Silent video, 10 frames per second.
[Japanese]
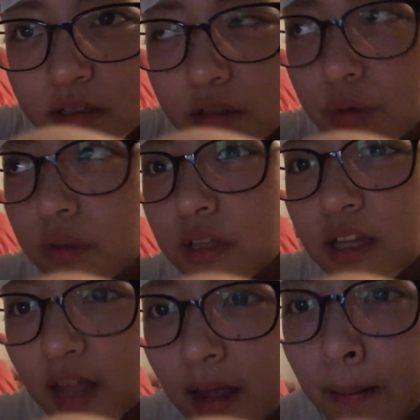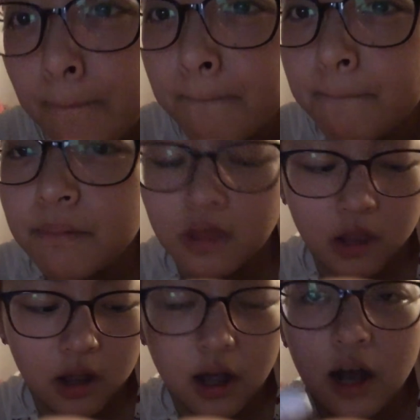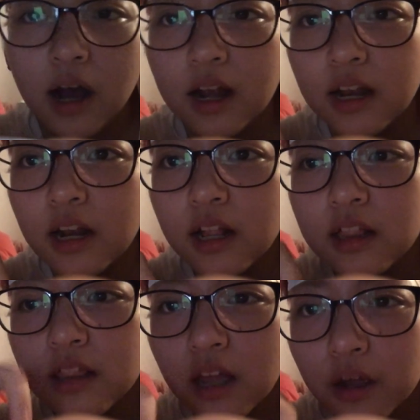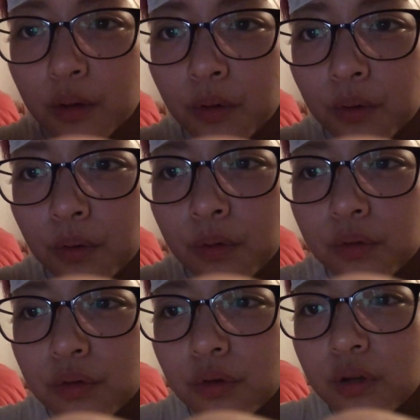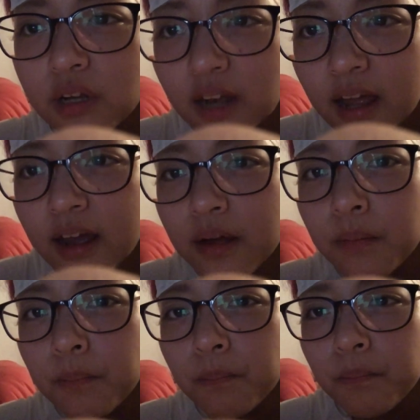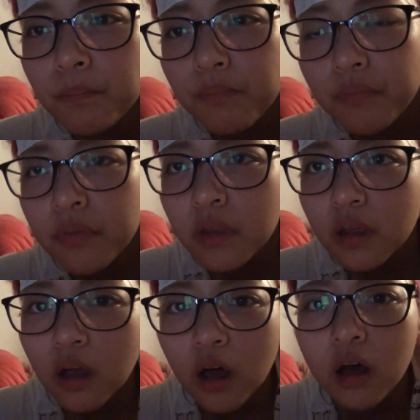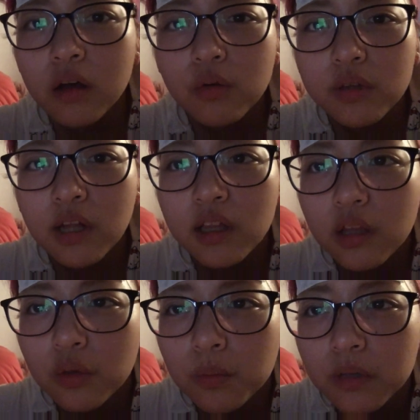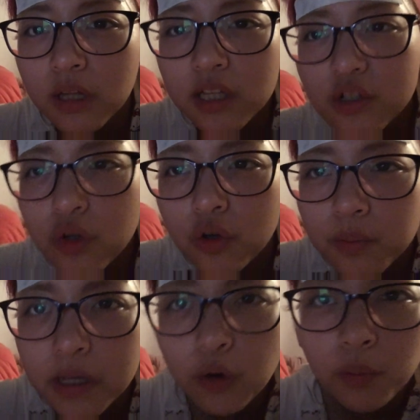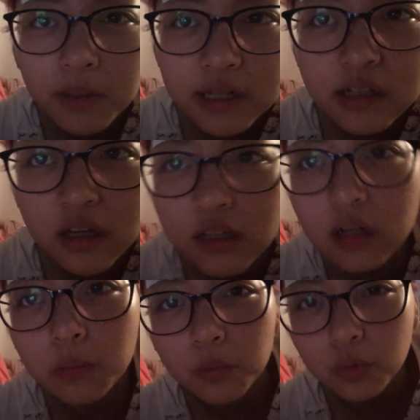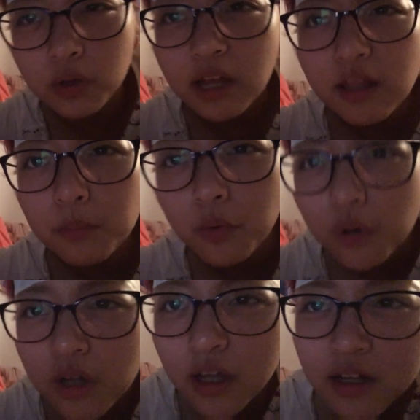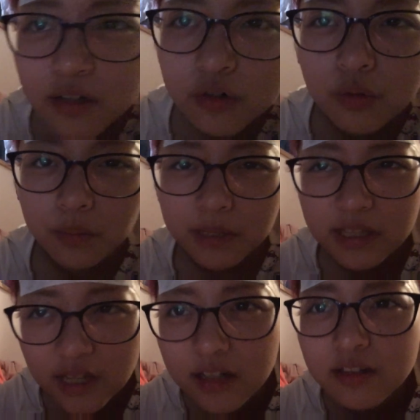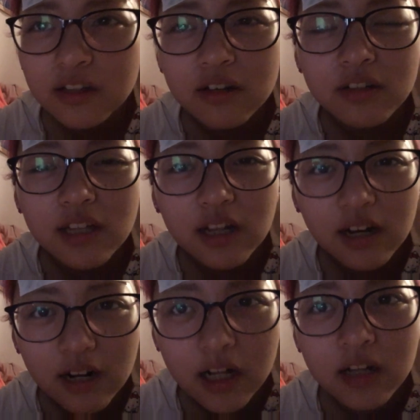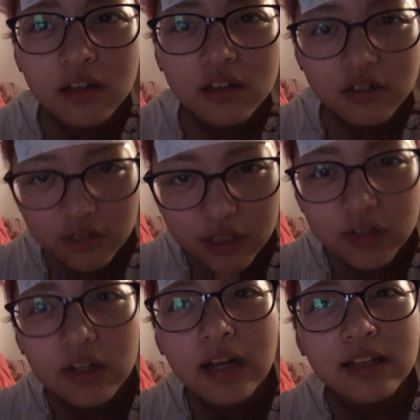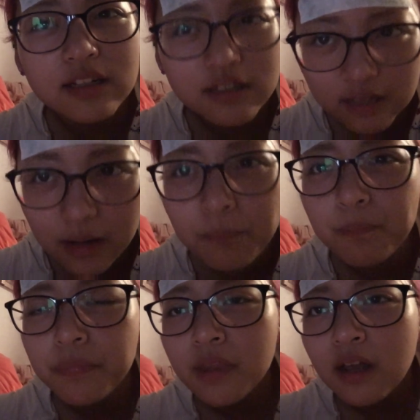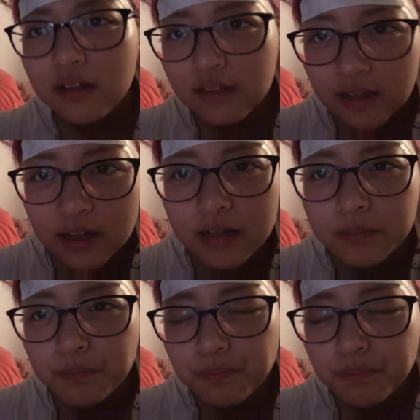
す。そんでね、あれなんだよ、本当にね。あ、これなんだと思った、私の指。ごめんなさい、なんかもうやだ、もうごめんね、グダグダだからくじぐらいですね。で